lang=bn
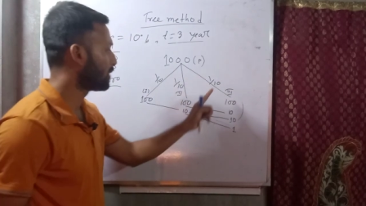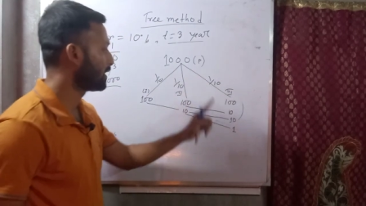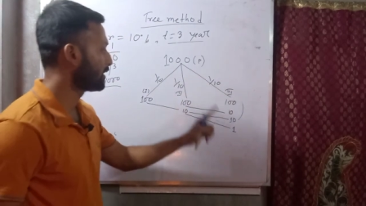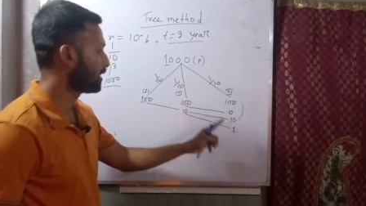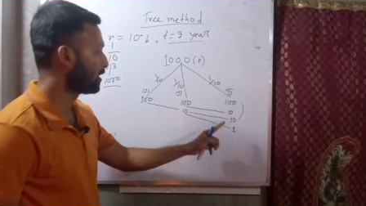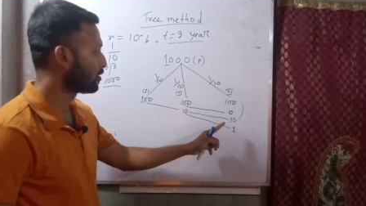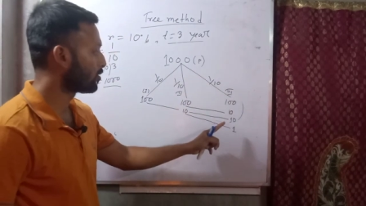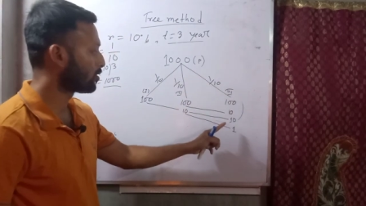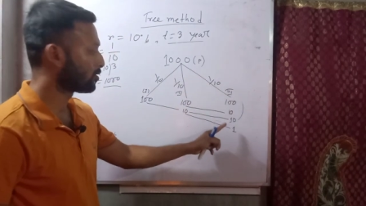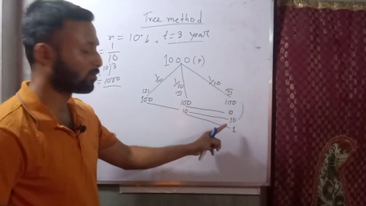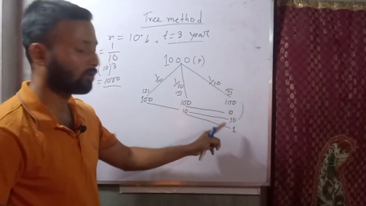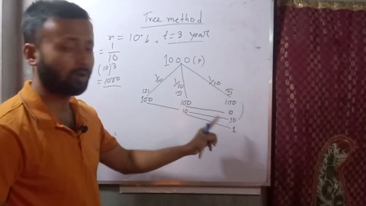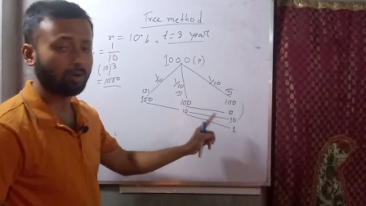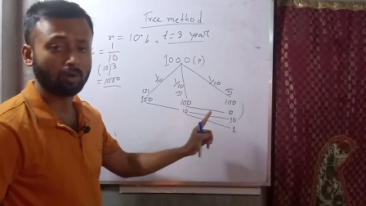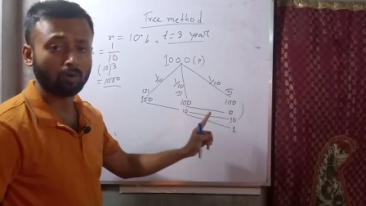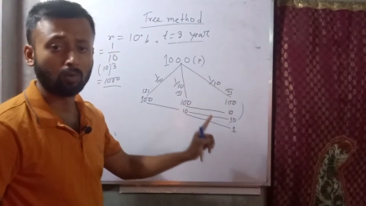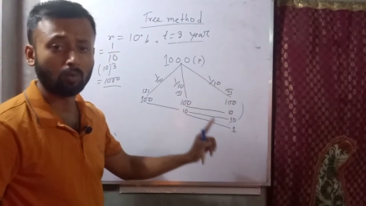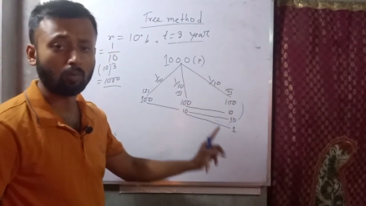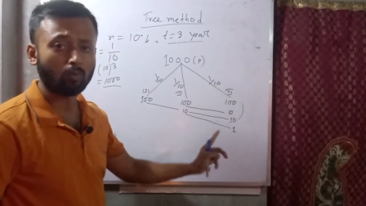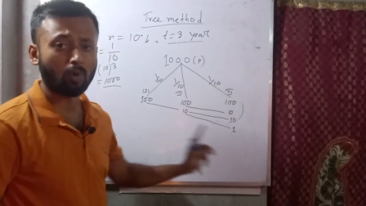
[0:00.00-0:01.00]
বাই টেন কত
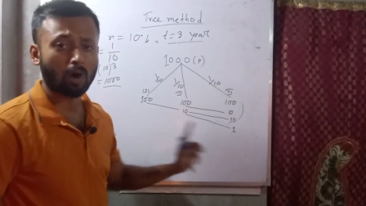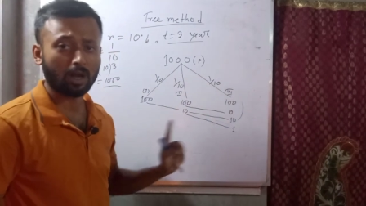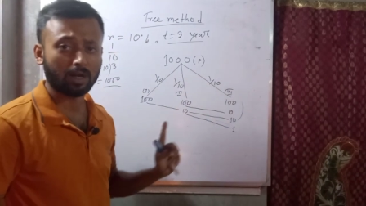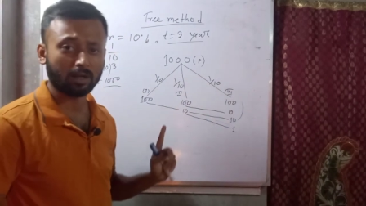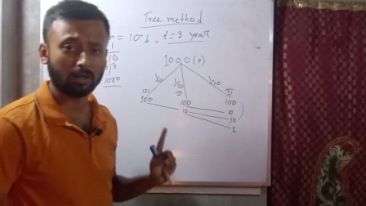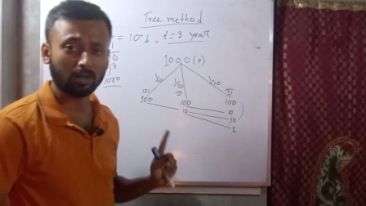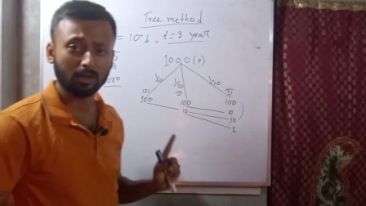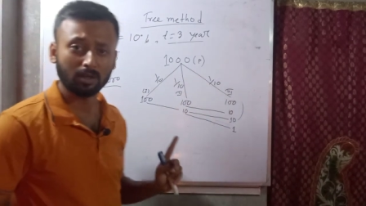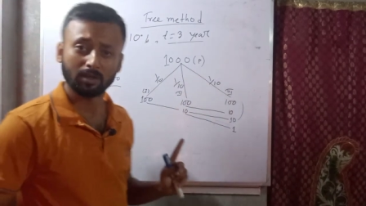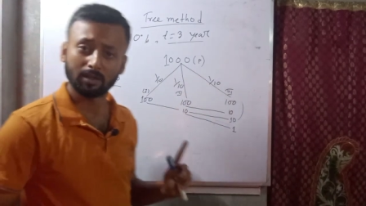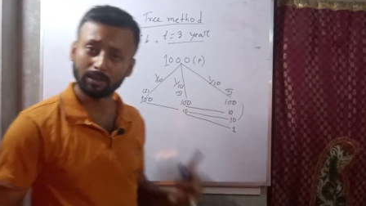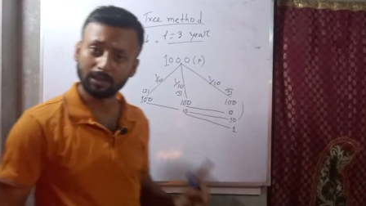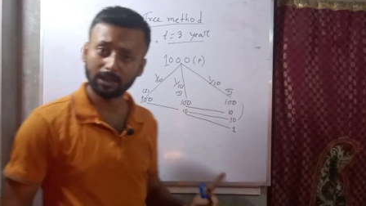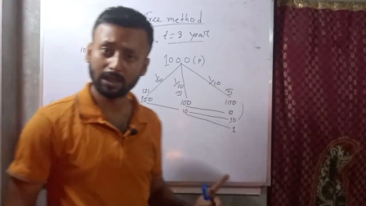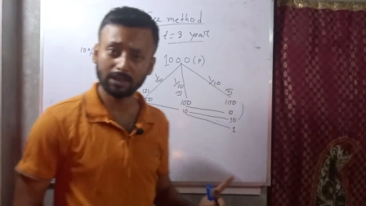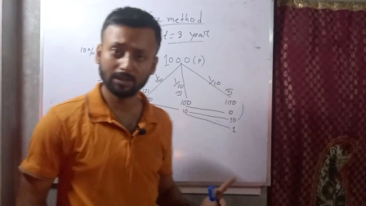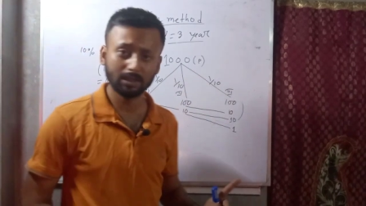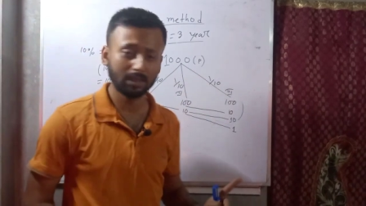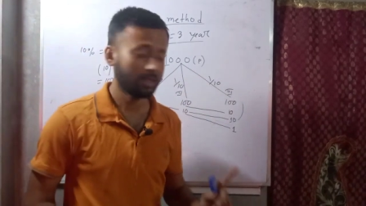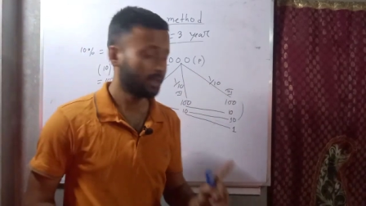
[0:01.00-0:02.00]
ওয়ান ঠিক
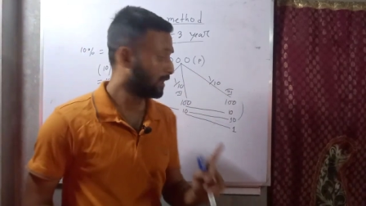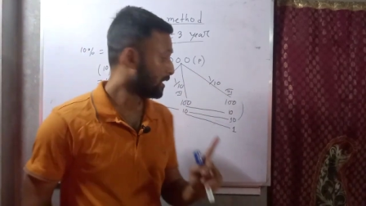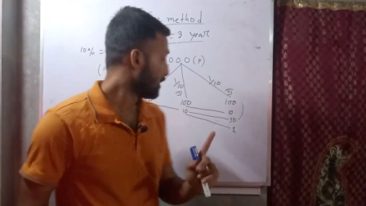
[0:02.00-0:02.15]
আছে